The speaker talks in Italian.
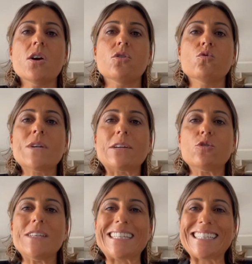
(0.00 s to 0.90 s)
Una
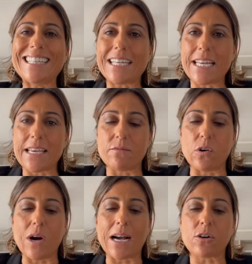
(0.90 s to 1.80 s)
novità di
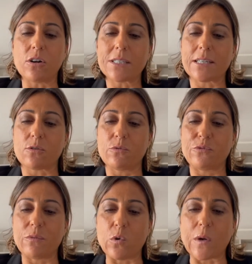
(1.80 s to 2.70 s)
rilievo accolta con
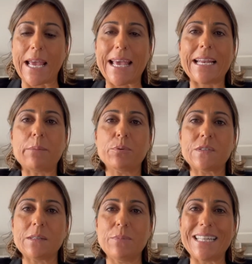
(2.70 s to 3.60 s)
favore è la
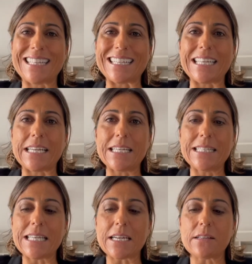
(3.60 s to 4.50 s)
possibilità di
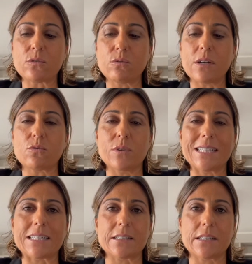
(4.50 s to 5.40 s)
analizzare solo
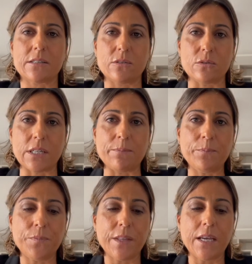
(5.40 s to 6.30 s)
alcune
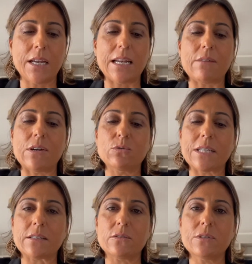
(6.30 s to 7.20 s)
transazioni. La
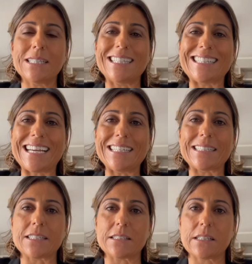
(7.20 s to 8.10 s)
valutazione di tali
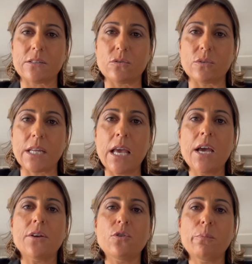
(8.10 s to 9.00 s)
transazioni
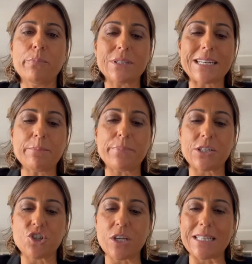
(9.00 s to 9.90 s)
non potrà
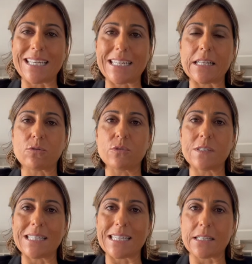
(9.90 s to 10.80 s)
prescindere da
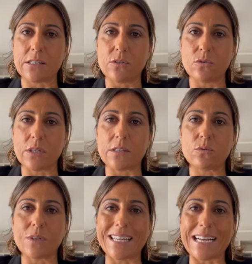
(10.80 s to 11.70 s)
considerazioni
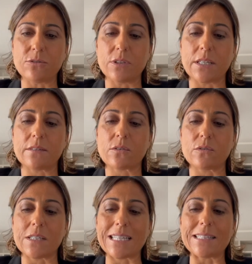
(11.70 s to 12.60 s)
sul grado di
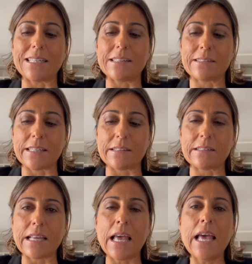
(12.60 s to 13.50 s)
rischiosità delle
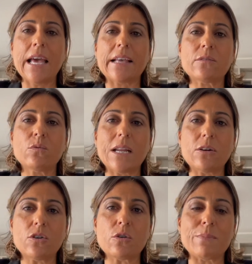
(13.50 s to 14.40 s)
stesse e sulla
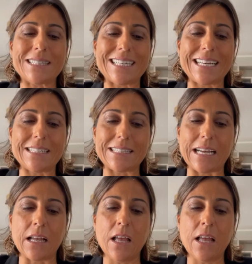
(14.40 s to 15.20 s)
loro materialità,